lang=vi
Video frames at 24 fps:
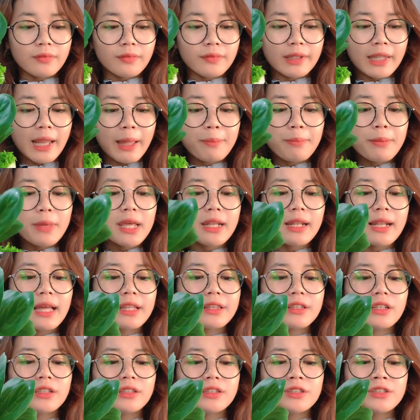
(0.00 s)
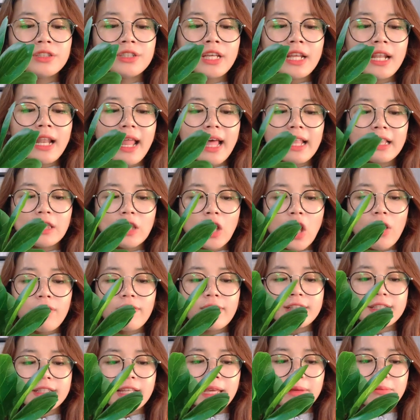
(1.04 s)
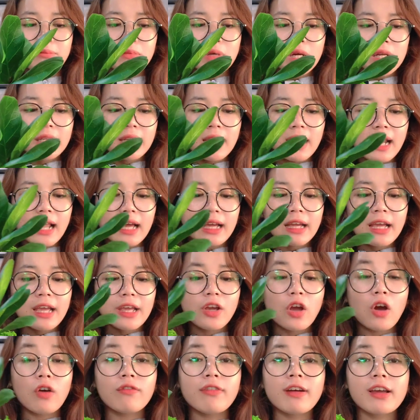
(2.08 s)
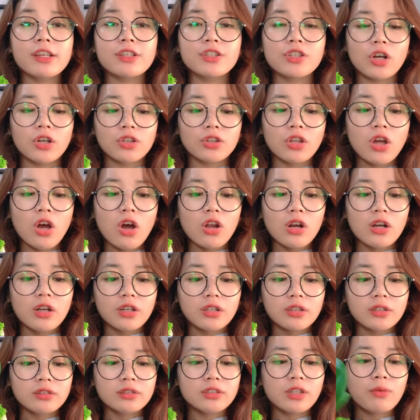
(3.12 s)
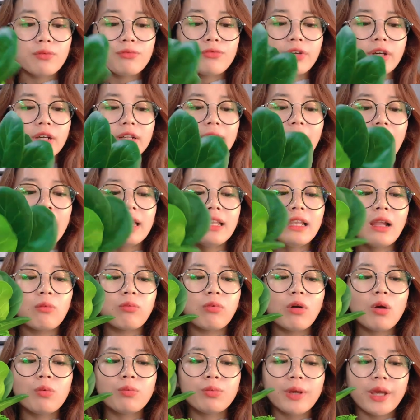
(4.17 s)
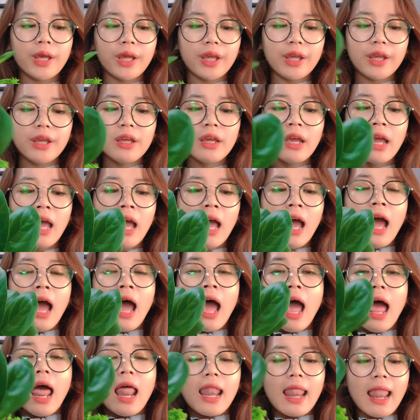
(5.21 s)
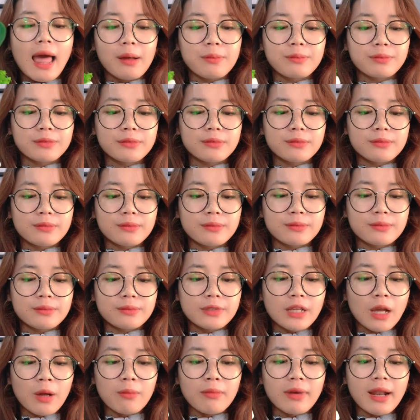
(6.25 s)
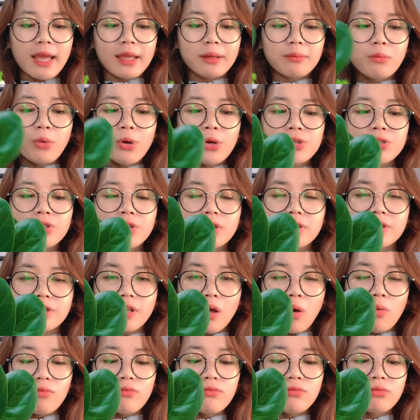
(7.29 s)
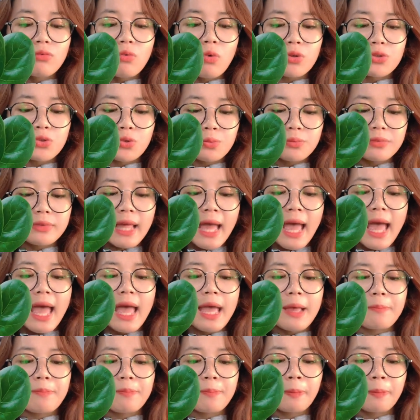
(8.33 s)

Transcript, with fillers: đặc biệt là nhờ những chiếc lá to và xanh mướt nên là cây có vai trò to lớn trong việc thanh lọc không khí làm trong lành môi trường sống của chúng ta